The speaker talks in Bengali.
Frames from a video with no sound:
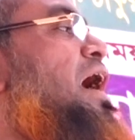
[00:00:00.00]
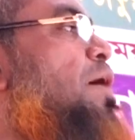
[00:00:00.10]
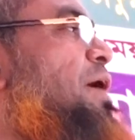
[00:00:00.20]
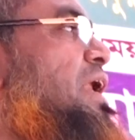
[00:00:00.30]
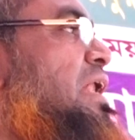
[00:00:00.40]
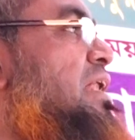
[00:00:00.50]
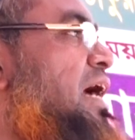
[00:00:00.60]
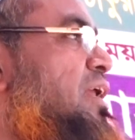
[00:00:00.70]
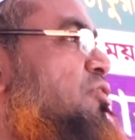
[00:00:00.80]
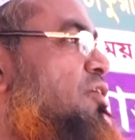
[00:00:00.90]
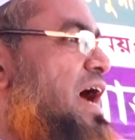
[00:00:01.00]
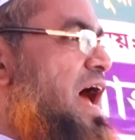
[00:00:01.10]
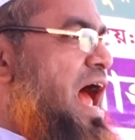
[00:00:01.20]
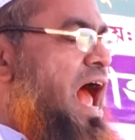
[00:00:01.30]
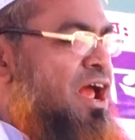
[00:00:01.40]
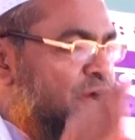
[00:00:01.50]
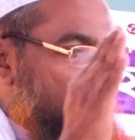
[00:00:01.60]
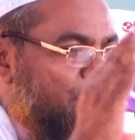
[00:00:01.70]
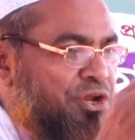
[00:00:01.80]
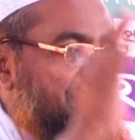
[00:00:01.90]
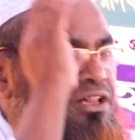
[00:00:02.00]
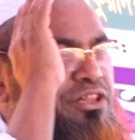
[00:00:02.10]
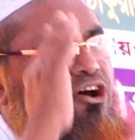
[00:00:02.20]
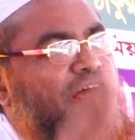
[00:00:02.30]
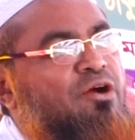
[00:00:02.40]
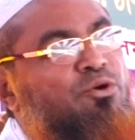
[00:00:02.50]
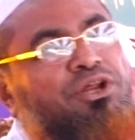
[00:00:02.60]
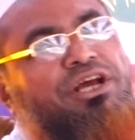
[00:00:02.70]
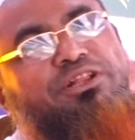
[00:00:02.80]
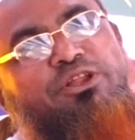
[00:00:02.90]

আমার আল্লাহর ধরা কঠিন ধরা কঠিন